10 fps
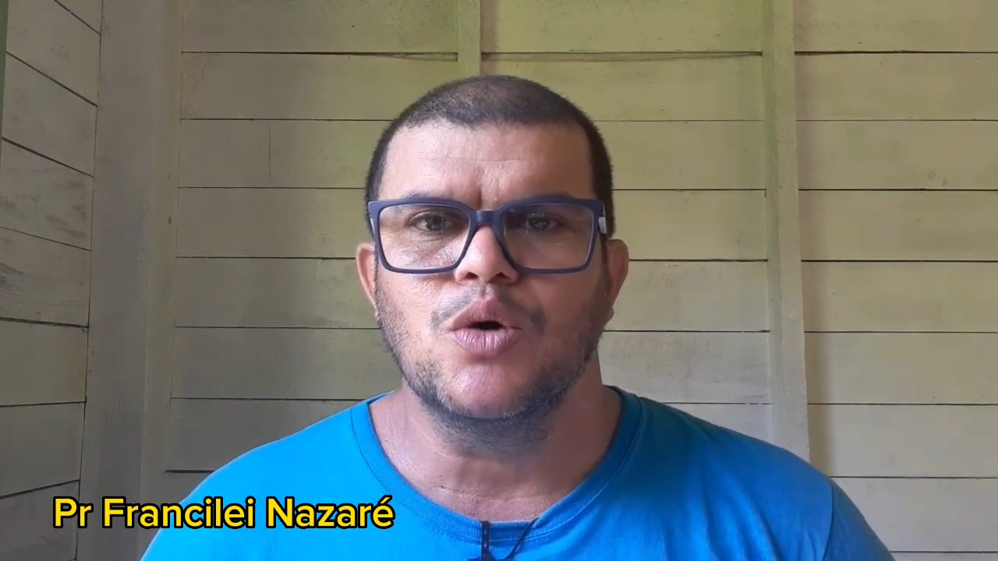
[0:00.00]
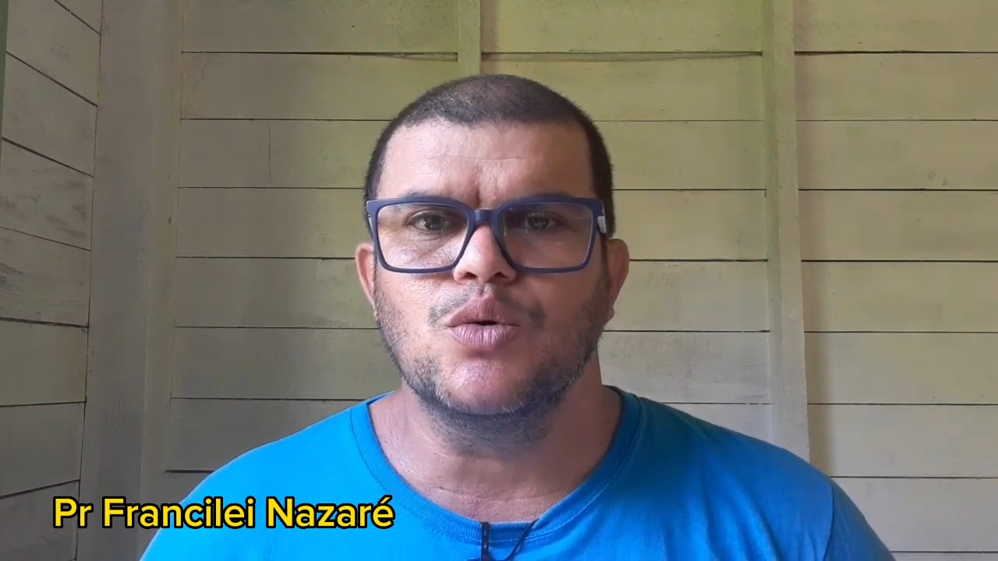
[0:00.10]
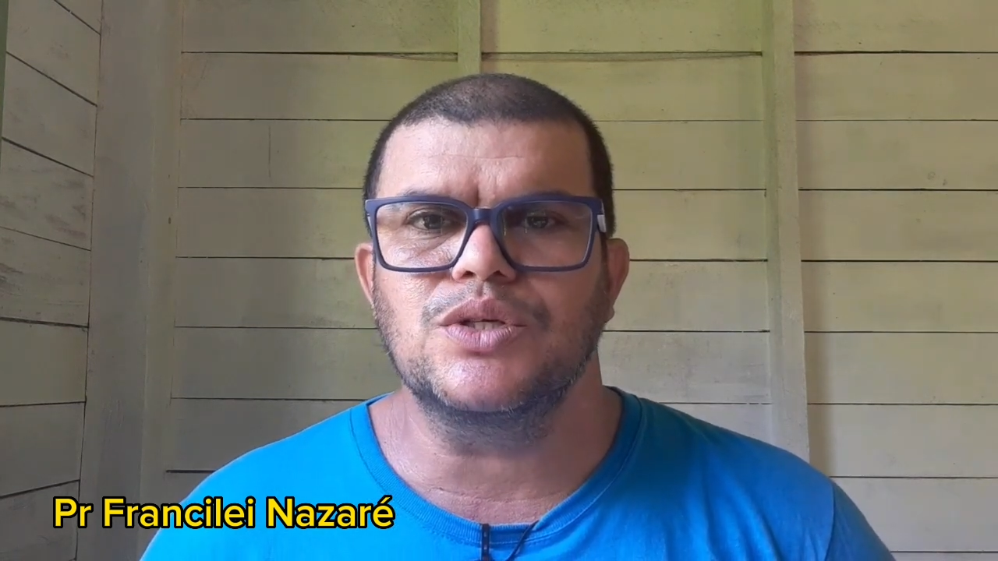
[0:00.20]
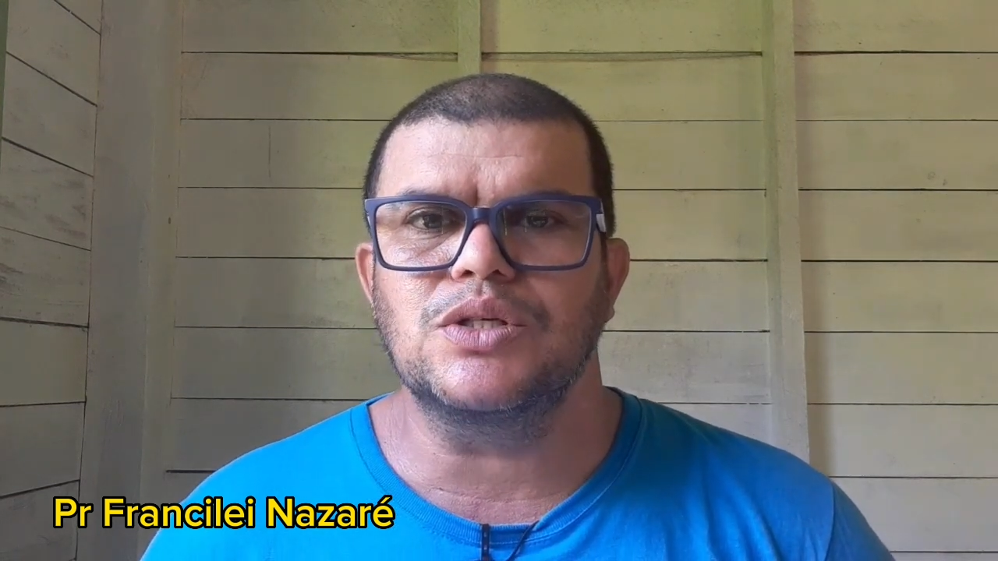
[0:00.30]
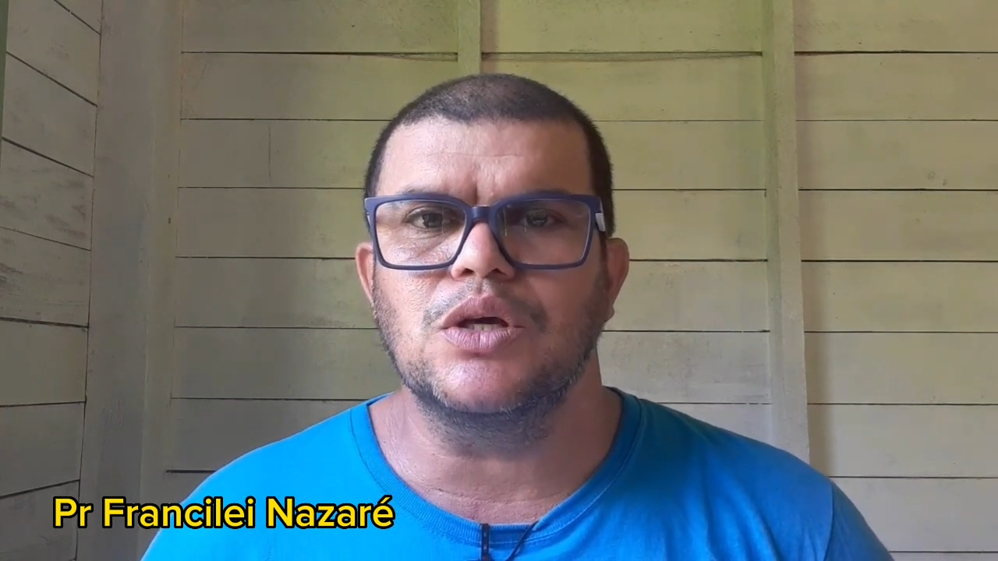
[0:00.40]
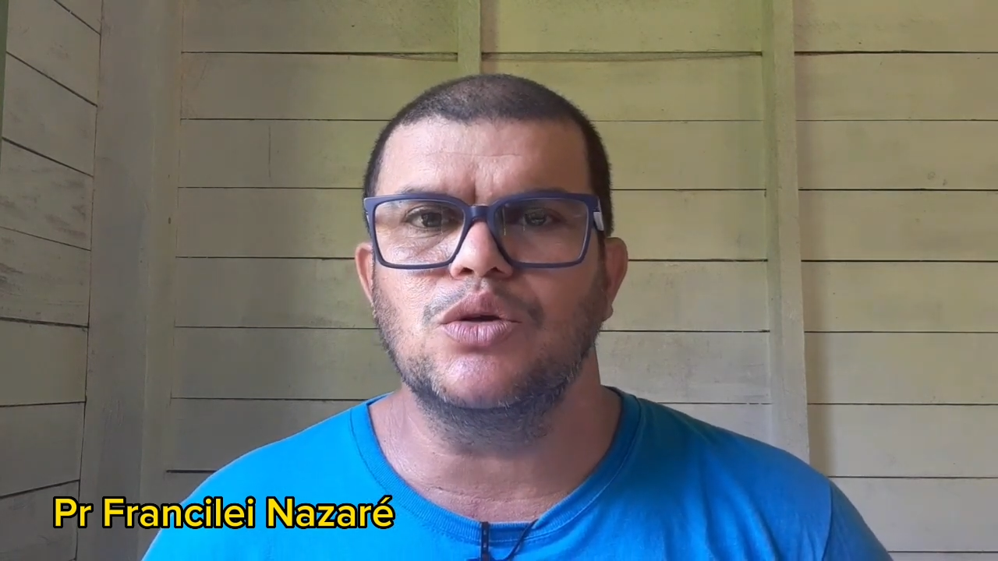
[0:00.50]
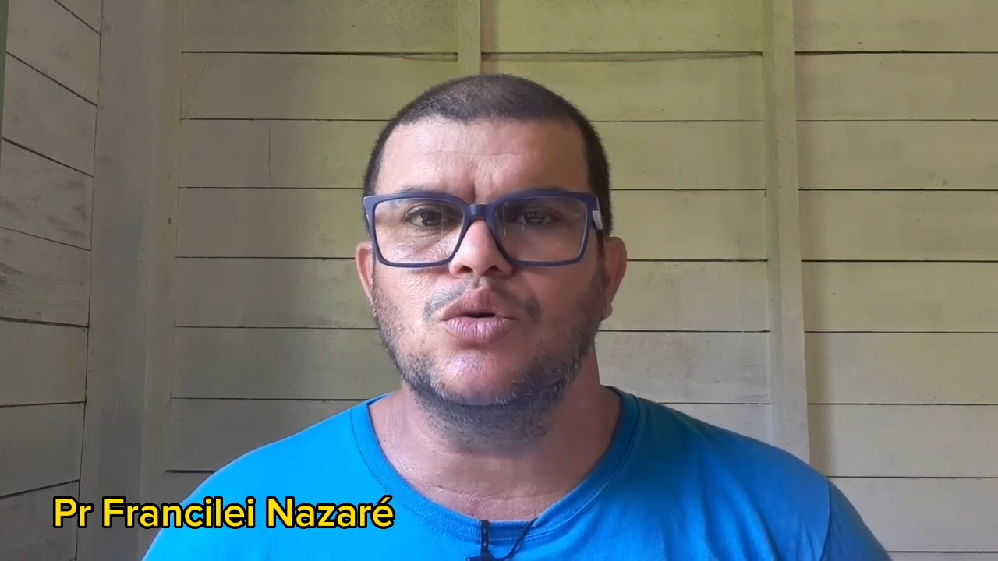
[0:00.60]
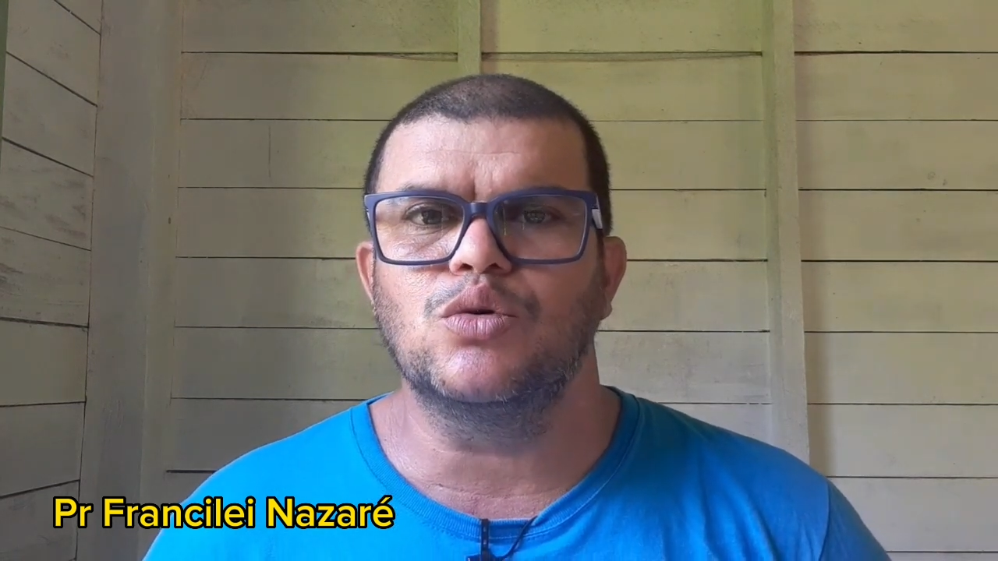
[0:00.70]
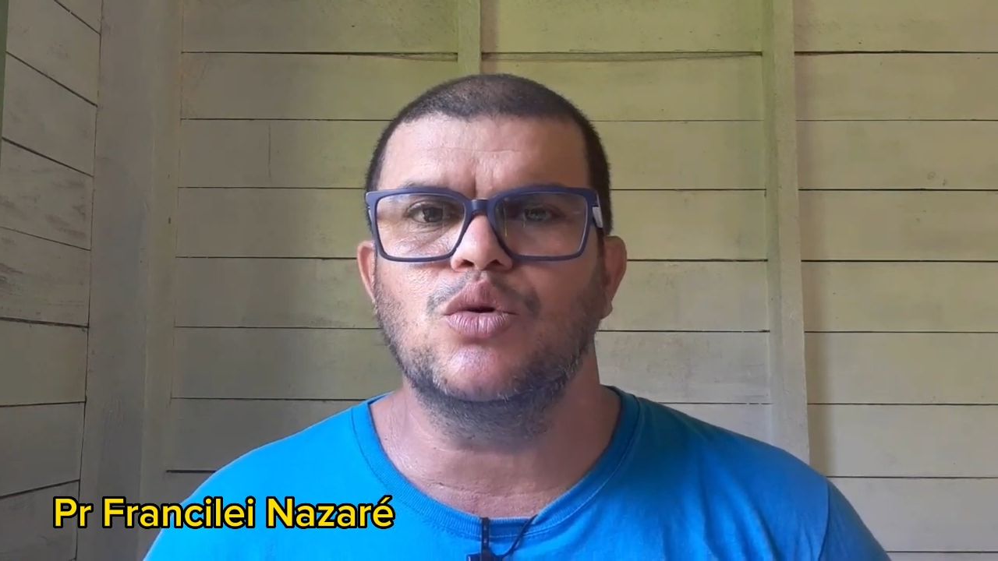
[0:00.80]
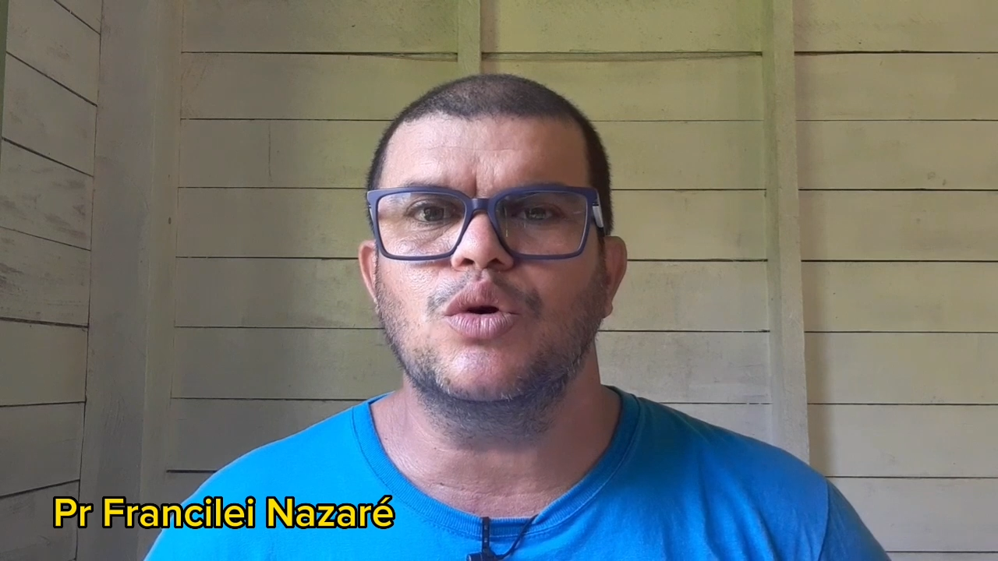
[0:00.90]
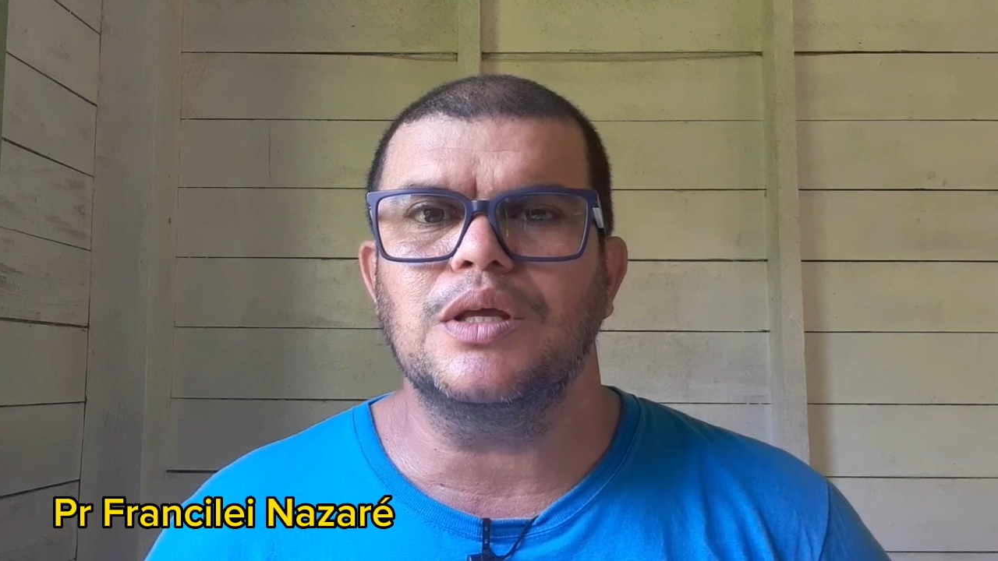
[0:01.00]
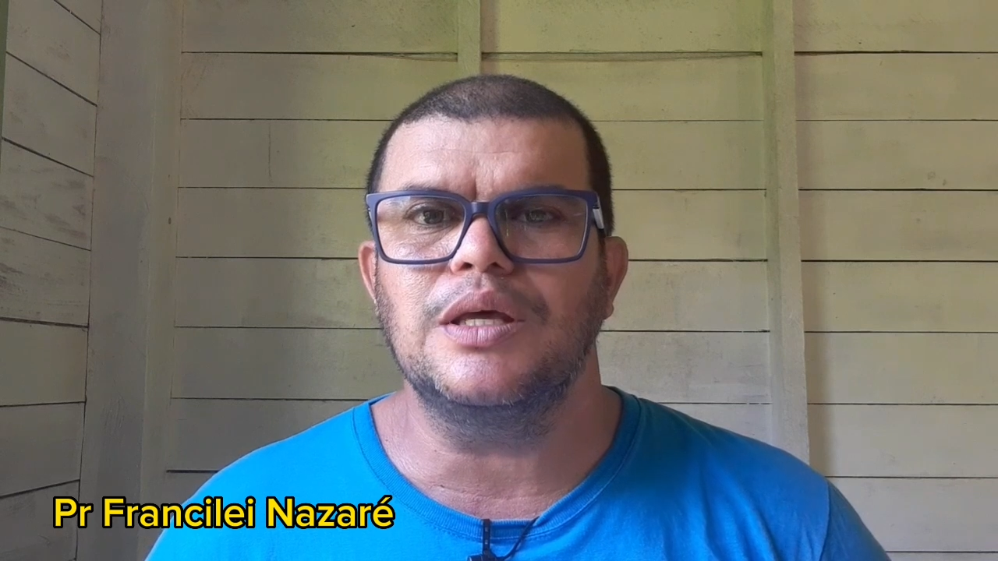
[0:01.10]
o Senhor,